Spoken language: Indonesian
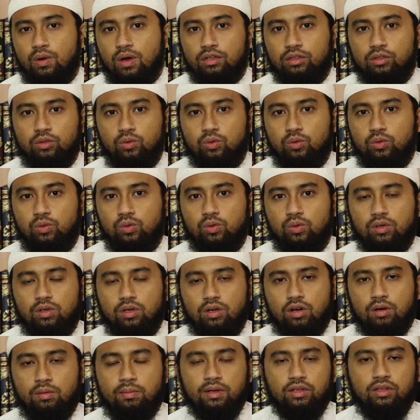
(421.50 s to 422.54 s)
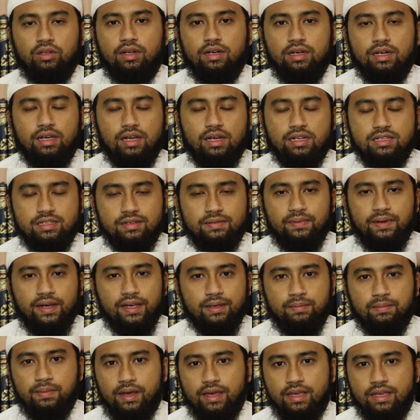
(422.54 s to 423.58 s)
waktu Ramadan dengan
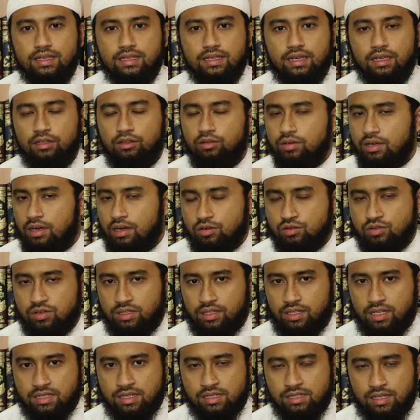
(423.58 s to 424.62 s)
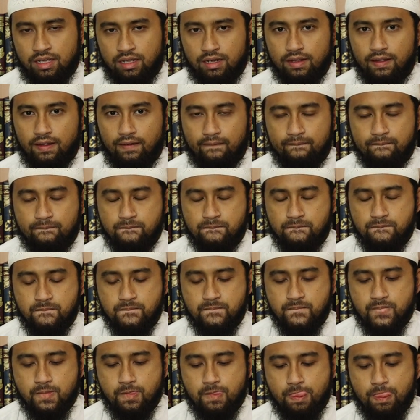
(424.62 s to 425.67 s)
sebaik-baiknya, itu yang harus kita sesali.
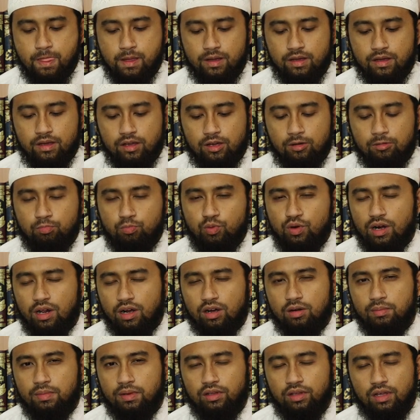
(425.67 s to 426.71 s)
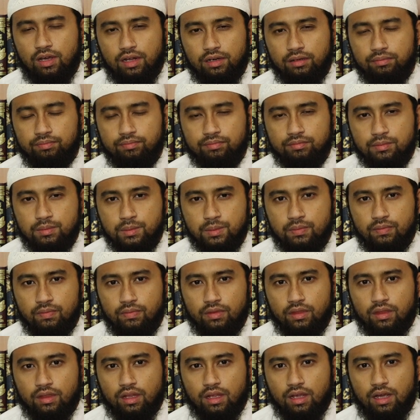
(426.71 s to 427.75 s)
Bulan Ramadan
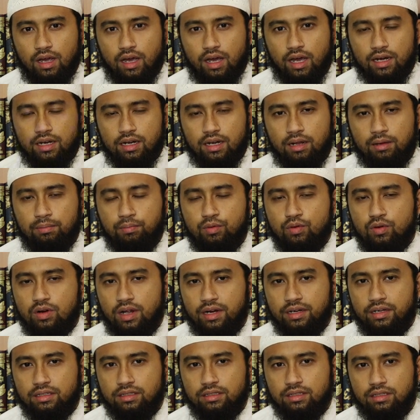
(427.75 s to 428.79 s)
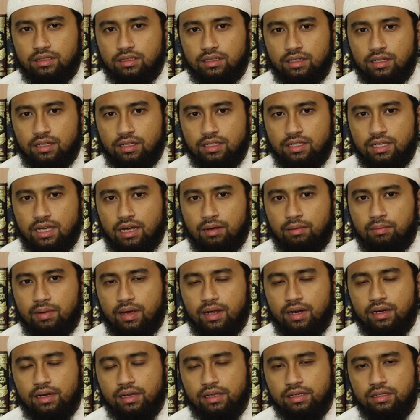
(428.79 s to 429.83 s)
adalah bulan yang
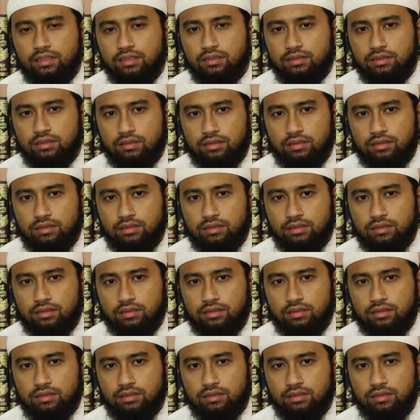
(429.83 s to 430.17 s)
mana